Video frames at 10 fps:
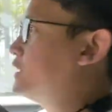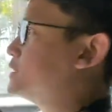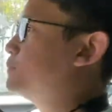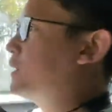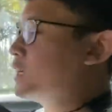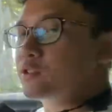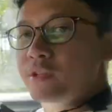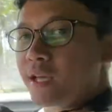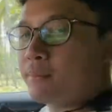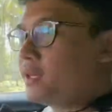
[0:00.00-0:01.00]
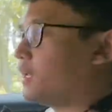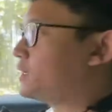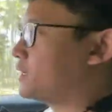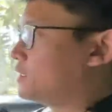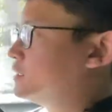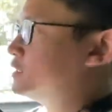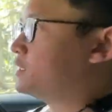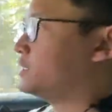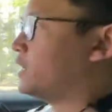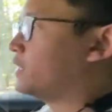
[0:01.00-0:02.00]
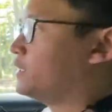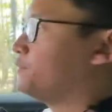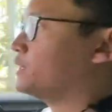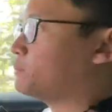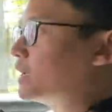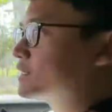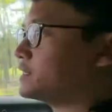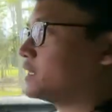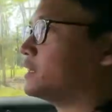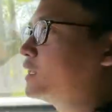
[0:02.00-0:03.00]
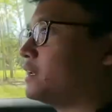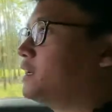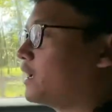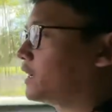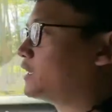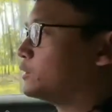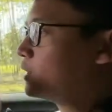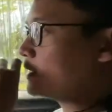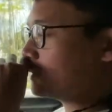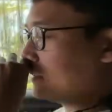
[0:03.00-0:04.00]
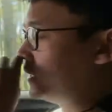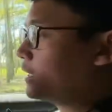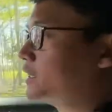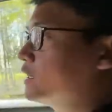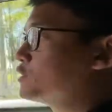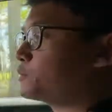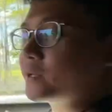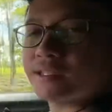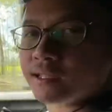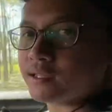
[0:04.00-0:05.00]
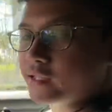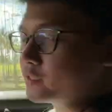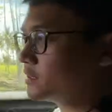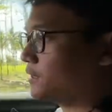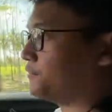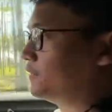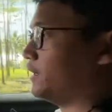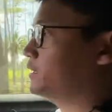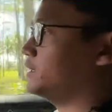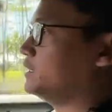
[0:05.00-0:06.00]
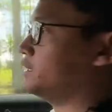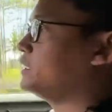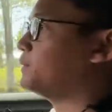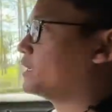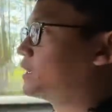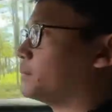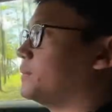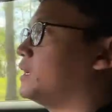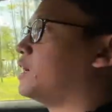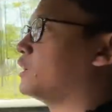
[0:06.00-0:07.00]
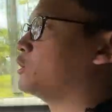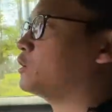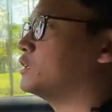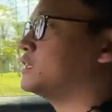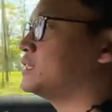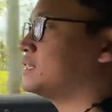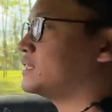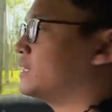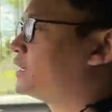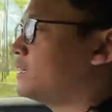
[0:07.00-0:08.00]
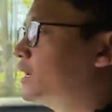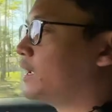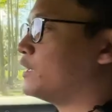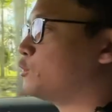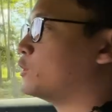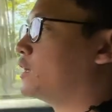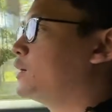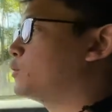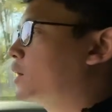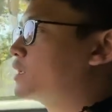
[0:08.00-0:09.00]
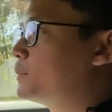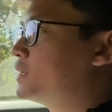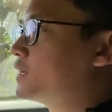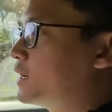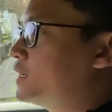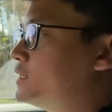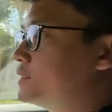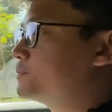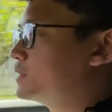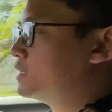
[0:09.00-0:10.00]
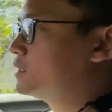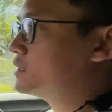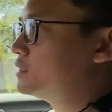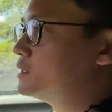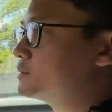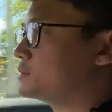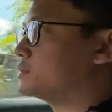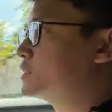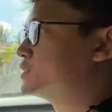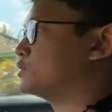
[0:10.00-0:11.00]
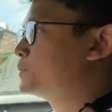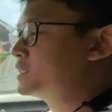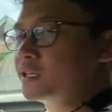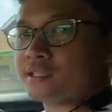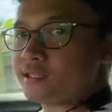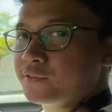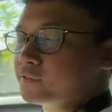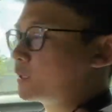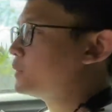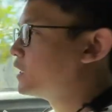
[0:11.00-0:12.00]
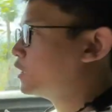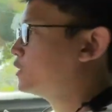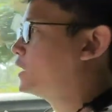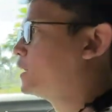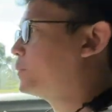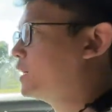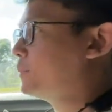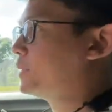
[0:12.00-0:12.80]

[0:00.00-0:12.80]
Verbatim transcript: Oke okay guys, jadi di sini karena suara lagu terlalu kencang, jadi gue jelasin loud voice over aja. Di sini gue bilang kalau misalnya suspensinya Mini Cooper ini meskipun dia stiff, tapi rasanya tuh masih sangat nyaman ya untuk digunakan daily karena